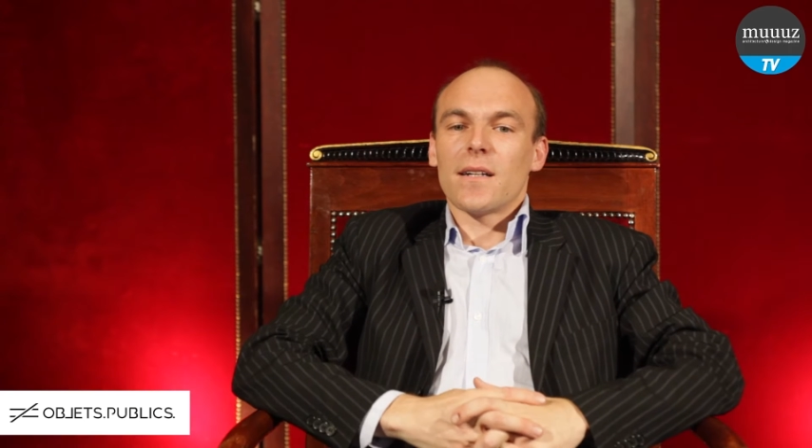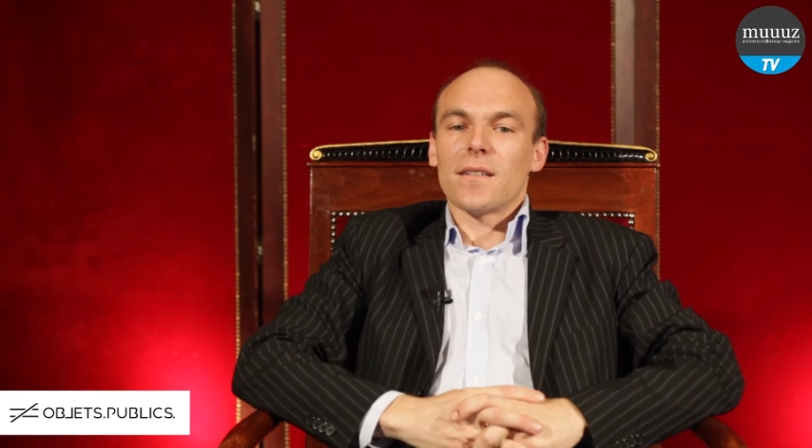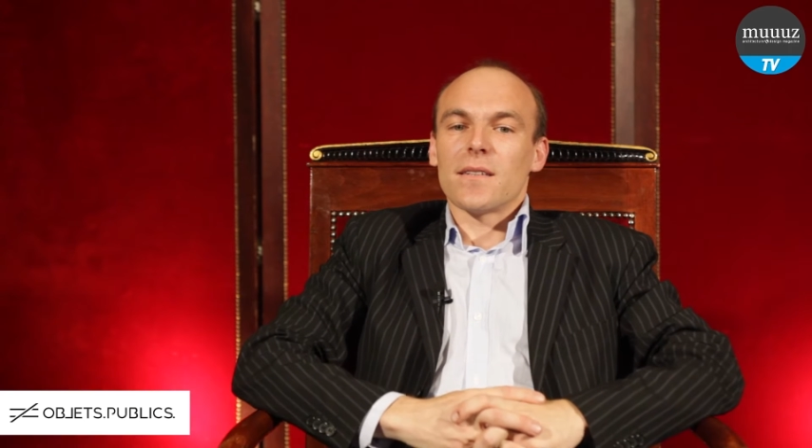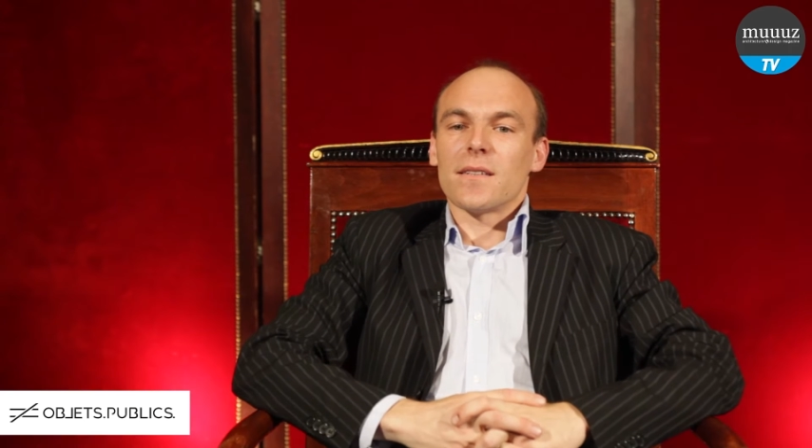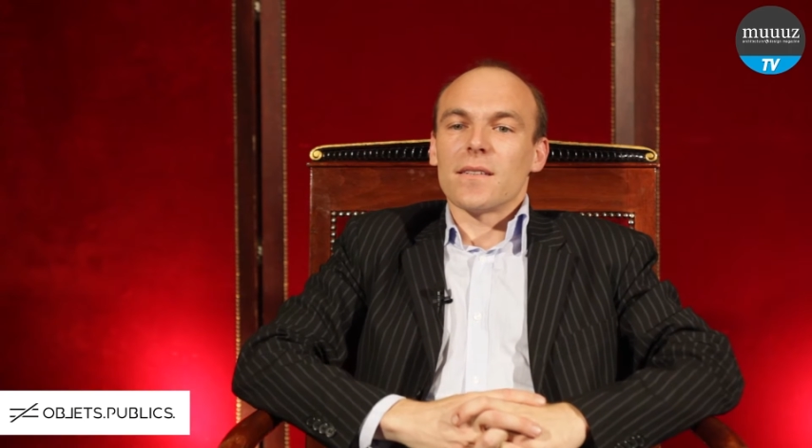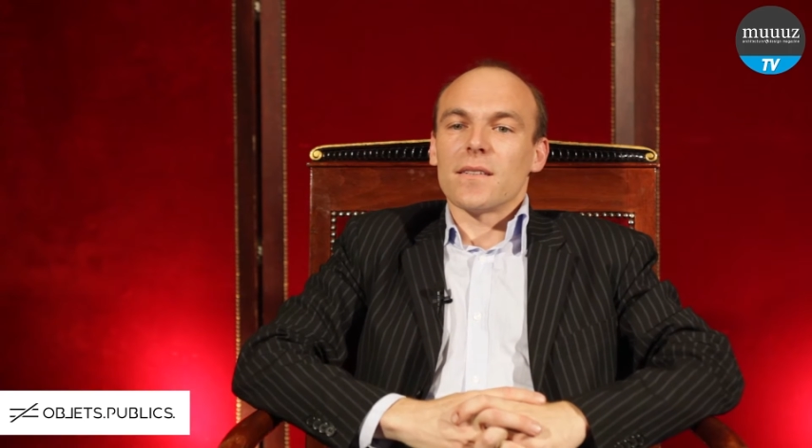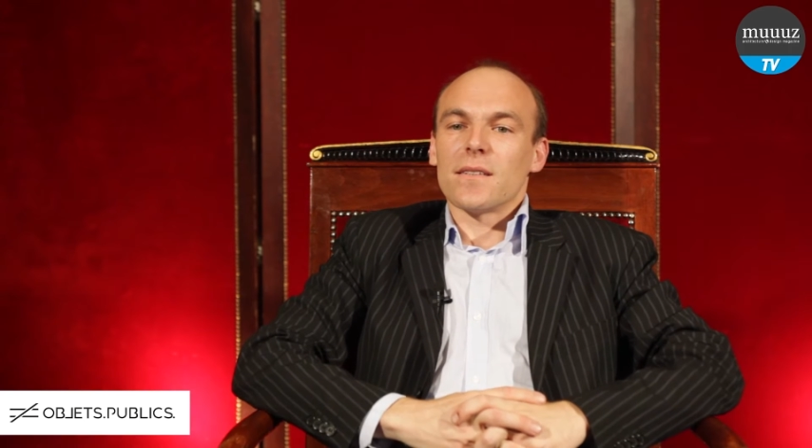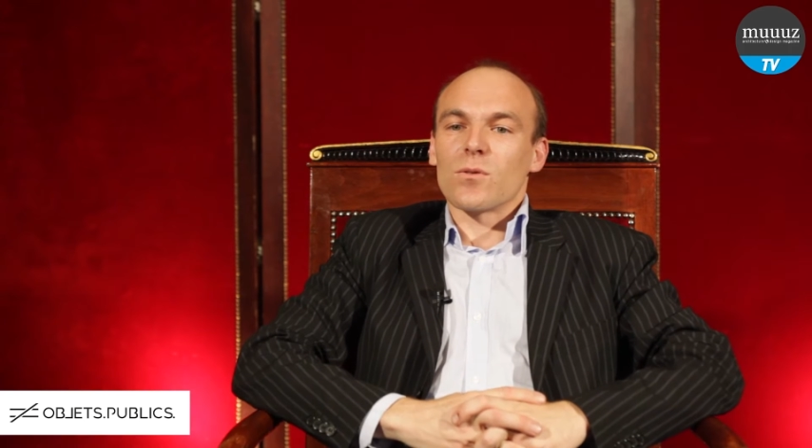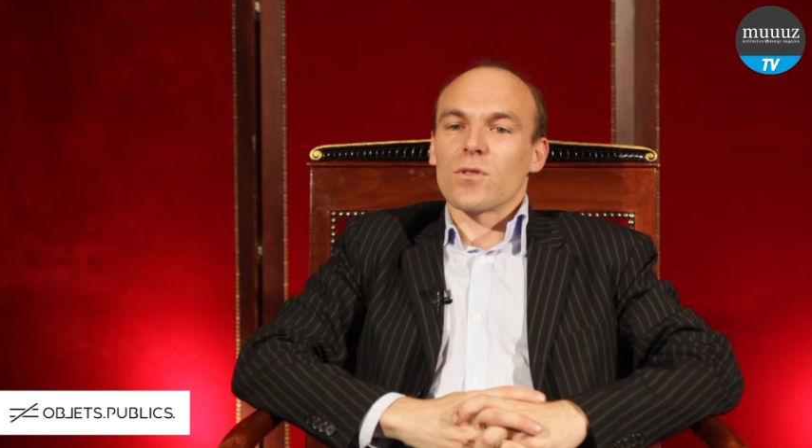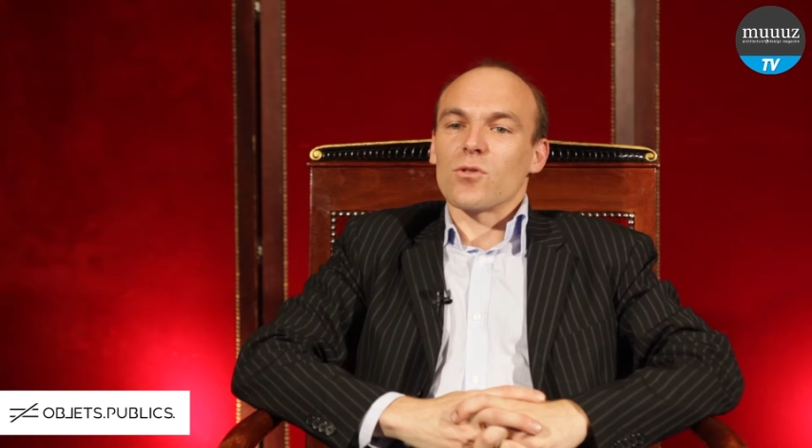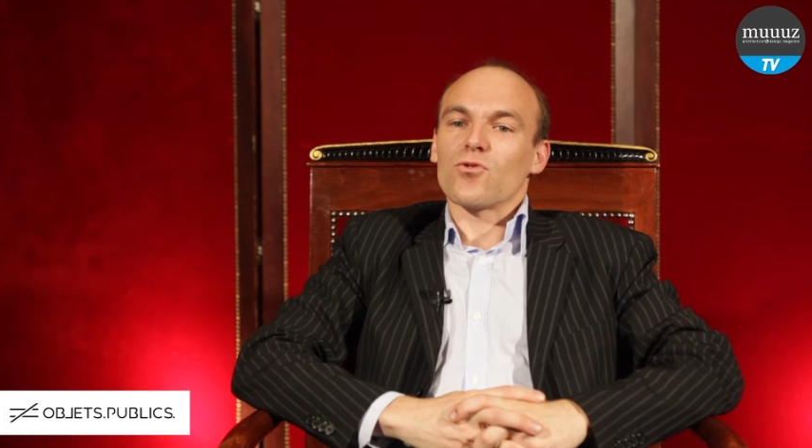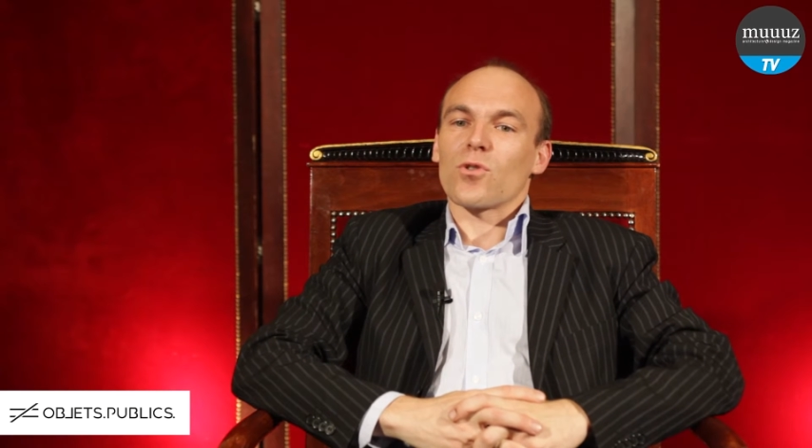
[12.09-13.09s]
Euh,
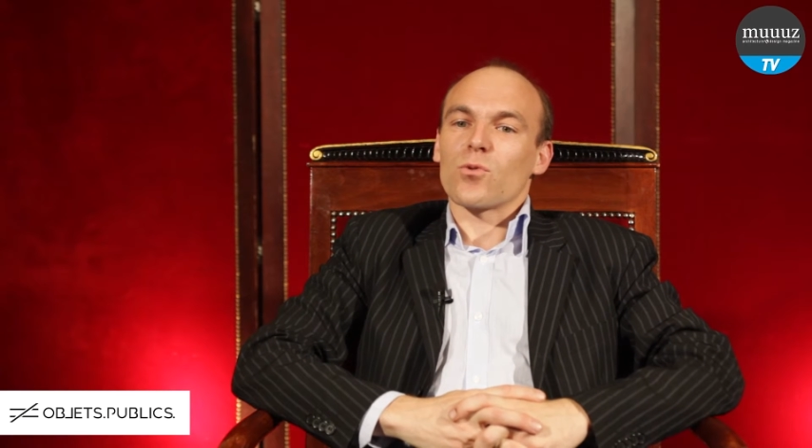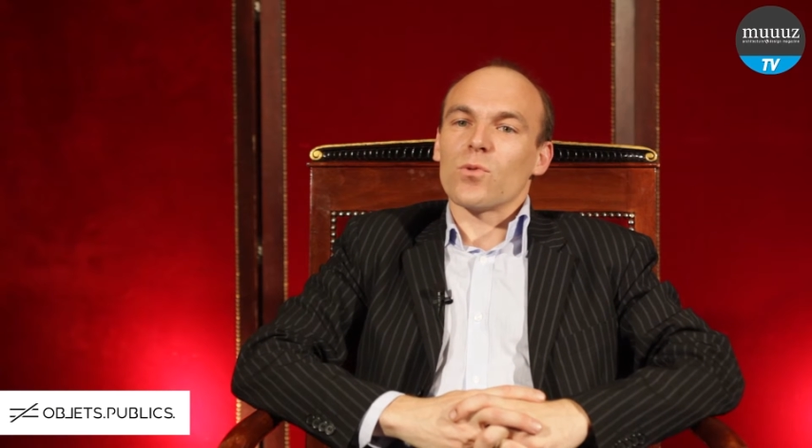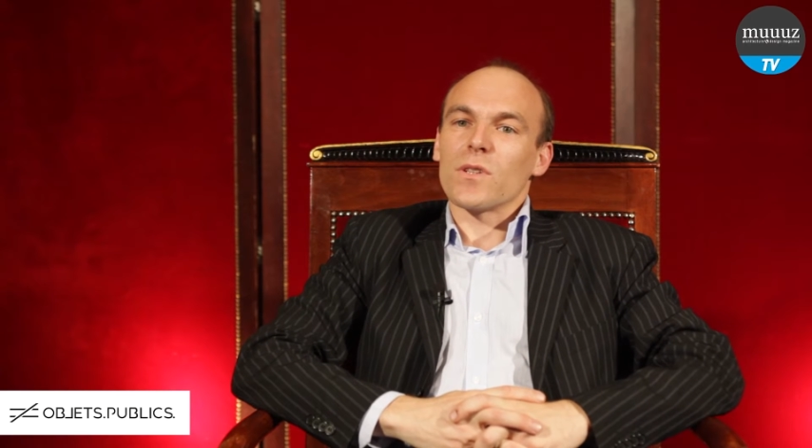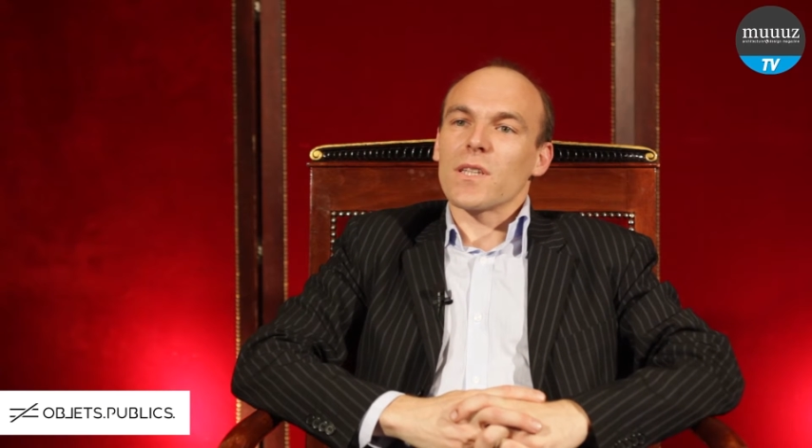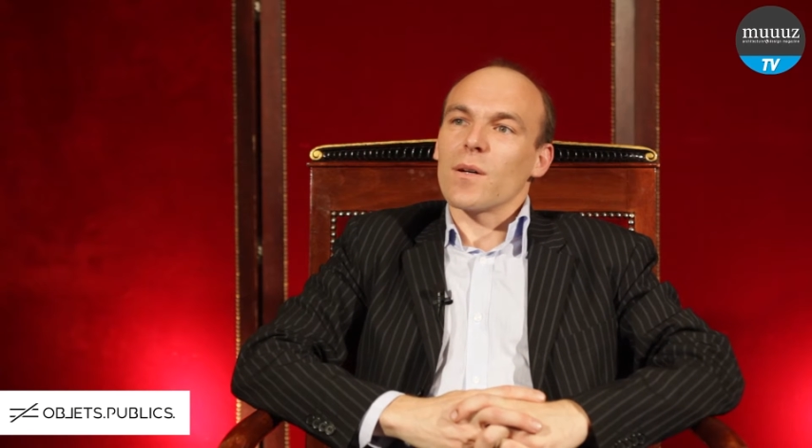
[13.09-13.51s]
on a aujourd'hui une